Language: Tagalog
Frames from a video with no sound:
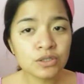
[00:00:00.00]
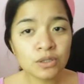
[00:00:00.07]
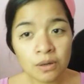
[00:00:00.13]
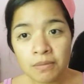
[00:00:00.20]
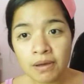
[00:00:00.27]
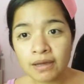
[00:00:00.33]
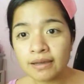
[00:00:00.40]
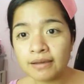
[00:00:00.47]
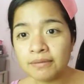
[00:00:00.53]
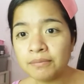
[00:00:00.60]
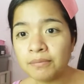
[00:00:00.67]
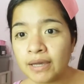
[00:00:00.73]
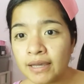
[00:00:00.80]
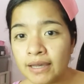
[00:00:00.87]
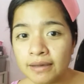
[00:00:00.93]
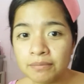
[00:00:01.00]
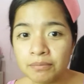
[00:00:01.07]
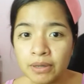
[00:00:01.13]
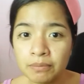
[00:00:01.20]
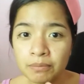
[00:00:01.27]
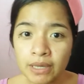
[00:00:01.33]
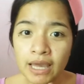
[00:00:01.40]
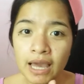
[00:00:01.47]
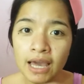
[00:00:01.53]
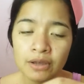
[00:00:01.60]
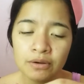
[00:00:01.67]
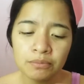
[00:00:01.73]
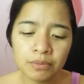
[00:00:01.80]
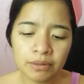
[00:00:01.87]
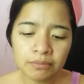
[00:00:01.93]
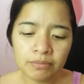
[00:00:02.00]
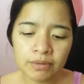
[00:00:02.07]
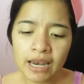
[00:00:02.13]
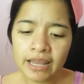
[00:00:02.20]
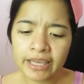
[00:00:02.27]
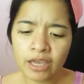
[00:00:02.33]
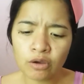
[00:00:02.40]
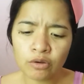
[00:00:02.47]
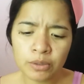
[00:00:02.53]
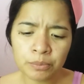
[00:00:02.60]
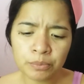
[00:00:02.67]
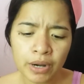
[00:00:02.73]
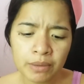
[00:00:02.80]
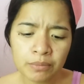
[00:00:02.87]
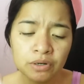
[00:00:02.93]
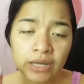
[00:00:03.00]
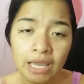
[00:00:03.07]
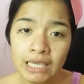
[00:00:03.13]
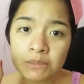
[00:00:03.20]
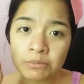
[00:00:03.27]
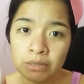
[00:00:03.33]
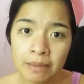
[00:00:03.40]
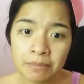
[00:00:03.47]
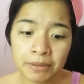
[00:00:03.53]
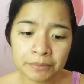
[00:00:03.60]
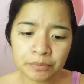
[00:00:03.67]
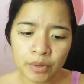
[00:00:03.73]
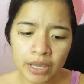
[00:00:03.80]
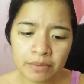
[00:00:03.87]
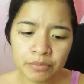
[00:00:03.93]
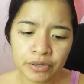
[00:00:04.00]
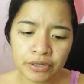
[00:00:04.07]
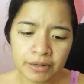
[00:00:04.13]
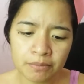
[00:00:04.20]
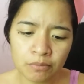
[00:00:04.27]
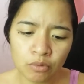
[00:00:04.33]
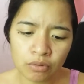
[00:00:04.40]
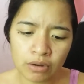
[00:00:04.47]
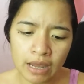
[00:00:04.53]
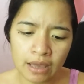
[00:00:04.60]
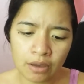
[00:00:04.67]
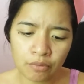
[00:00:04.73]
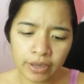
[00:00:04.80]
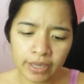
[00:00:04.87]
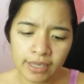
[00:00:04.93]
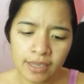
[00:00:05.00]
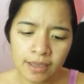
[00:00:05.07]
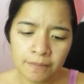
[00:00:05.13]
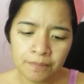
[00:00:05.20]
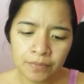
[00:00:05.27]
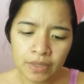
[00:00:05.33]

So, mag, mag, mag, magkaka, maglalagay ako ng primer. Guys, maraming primer na mura. Okay?